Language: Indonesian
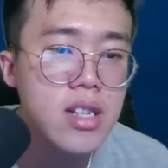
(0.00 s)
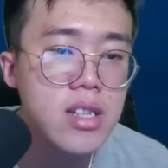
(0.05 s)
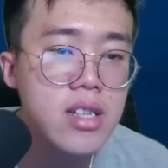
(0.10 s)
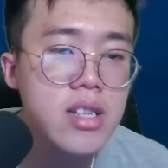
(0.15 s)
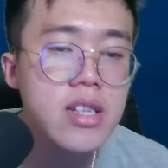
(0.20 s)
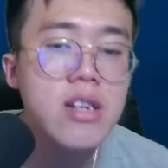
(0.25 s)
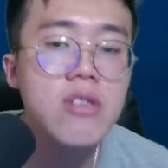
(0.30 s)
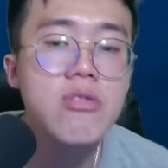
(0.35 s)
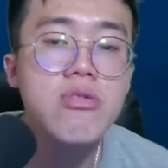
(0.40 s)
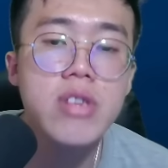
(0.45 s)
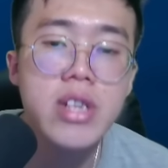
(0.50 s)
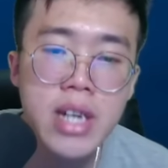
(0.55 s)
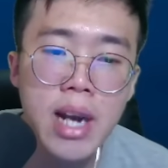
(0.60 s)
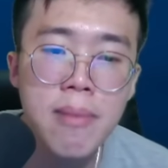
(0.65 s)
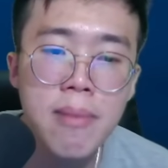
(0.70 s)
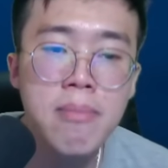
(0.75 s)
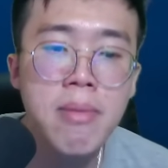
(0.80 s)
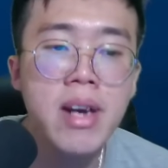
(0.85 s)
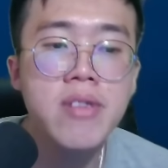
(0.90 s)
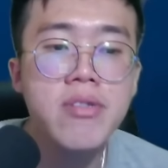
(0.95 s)
dia udah
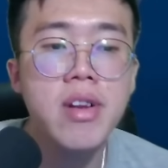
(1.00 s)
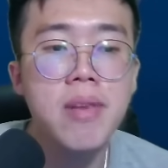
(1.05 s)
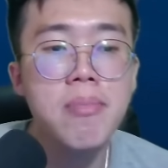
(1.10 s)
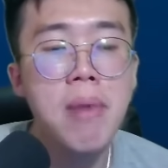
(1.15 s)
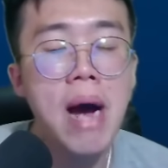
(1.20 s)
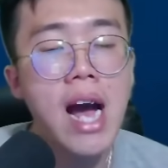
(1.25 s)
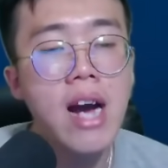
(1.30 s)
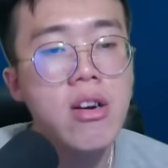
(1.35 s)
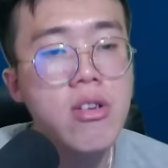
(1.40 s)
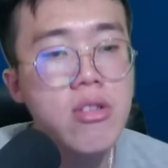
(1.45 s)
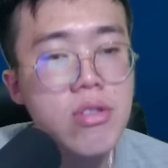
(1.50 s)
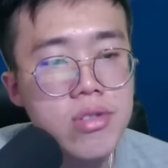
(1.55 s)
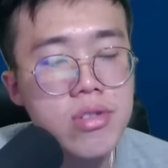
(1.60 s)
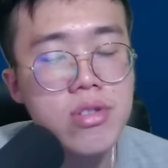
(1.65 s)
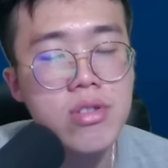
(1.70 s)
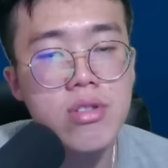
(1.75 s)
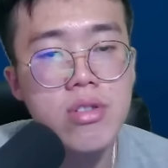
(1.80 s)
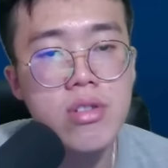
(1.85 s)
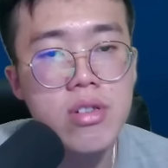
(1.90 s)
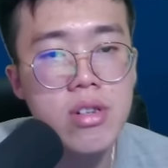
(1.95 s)
nambahin udah
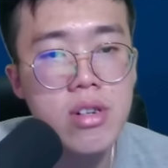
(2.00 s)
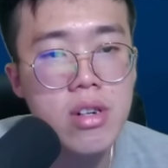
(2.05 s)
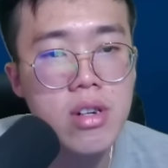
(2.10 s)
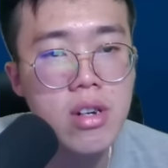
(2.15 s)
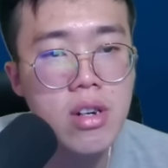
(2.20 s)
bagus lo